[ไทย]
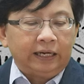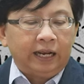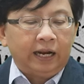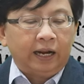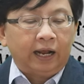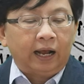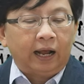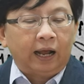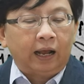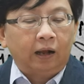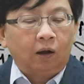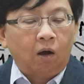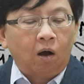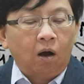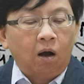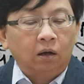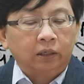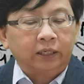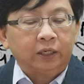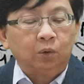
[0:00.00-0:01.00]
เนี่ยนะคะ
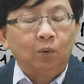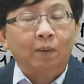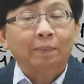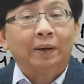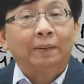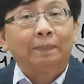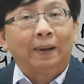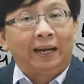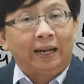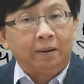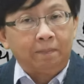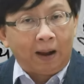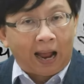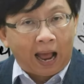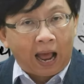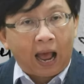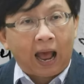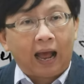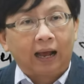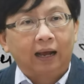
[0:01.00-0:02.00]
ก็คิดว่าเป็นไปได้
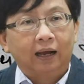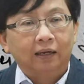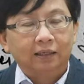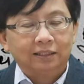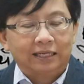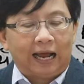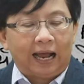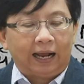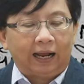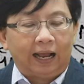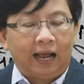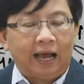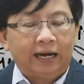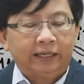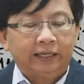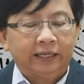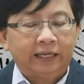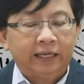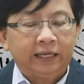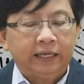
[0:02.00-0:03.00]
มากจากกา
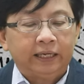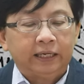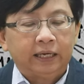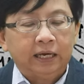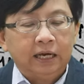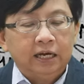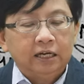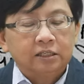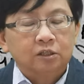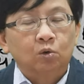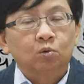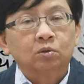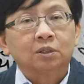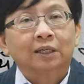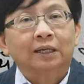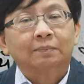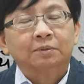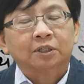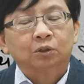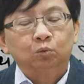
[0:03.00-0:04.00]
รที่ทรง
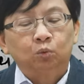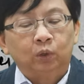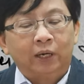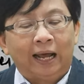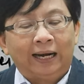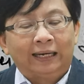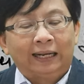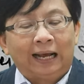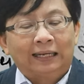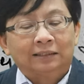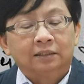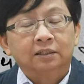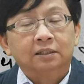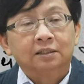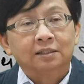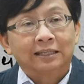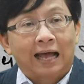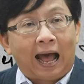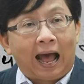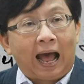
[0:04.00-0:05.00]
สนับสนุนด้านการศึ
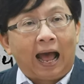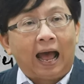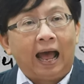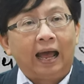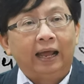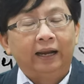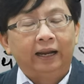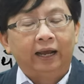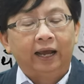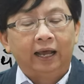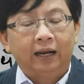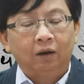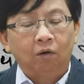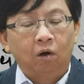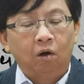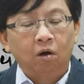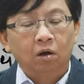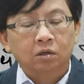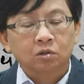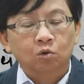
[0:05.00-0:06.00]
กษานะคะแล้
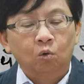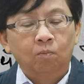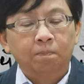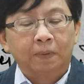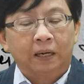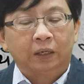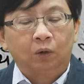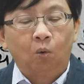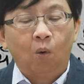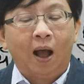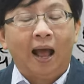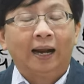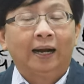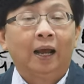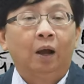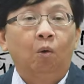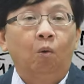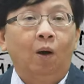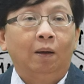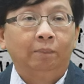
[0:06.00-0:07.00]
วก็ทรงเปิดกว้าง
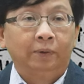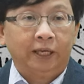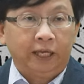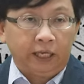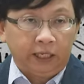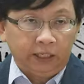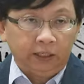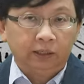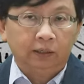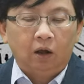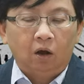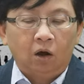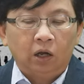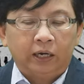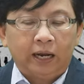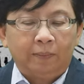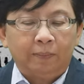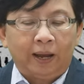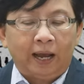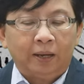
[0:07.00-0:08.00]
ทางความคิดก็
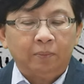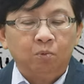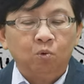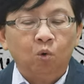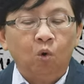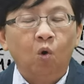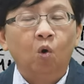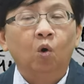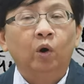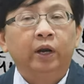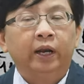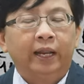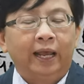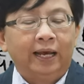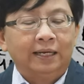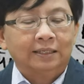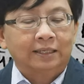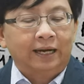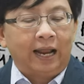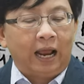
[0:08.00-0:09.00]
ทำให้ผู้คน
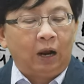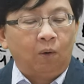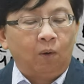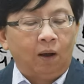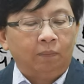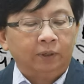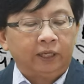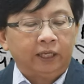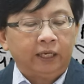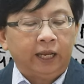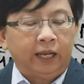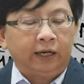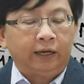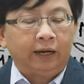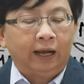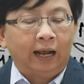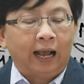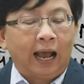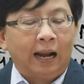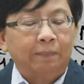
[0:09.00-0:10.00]
เนี่ยแสดงความคิดเห็น
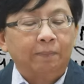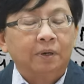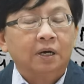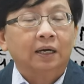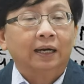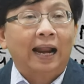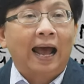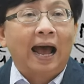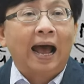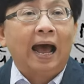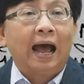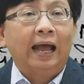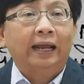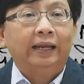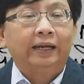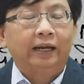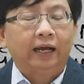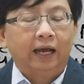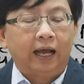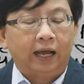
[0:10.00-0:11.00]
ทางการเมืองได้
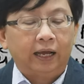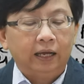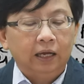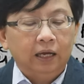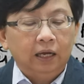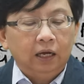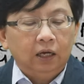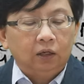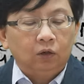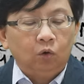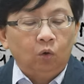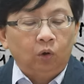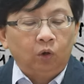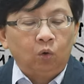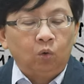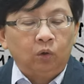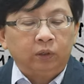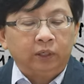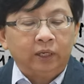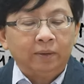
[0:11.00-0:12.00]
นะคะโดย
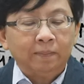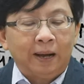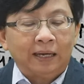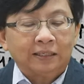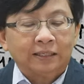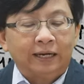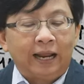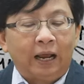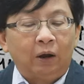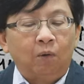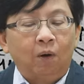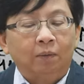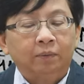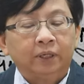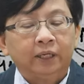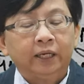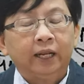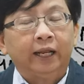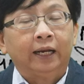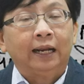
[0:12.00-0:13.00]
คนที่มักแสดงความ
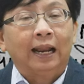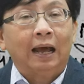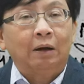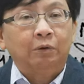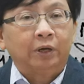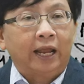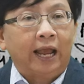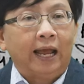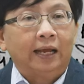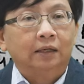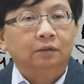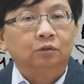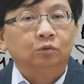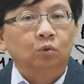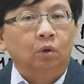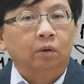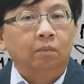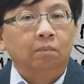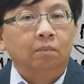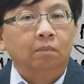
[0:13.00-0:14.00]
คิดเห็นเหล่านี้
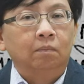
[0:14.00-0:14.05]
ส่วน